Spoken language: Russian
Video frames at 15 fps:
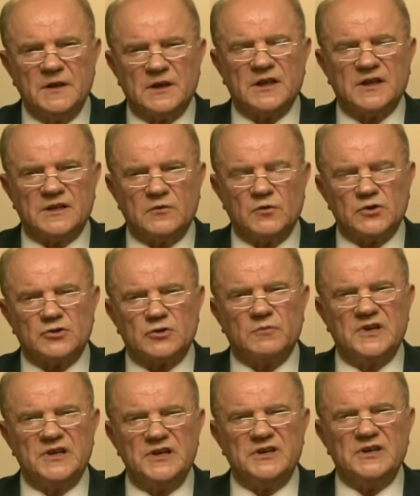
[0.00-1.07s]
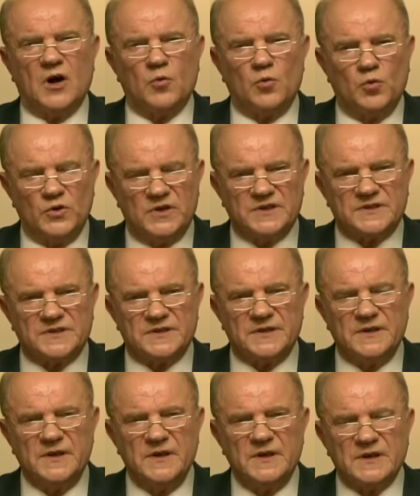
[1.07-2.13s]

для того, чтобы и на улице,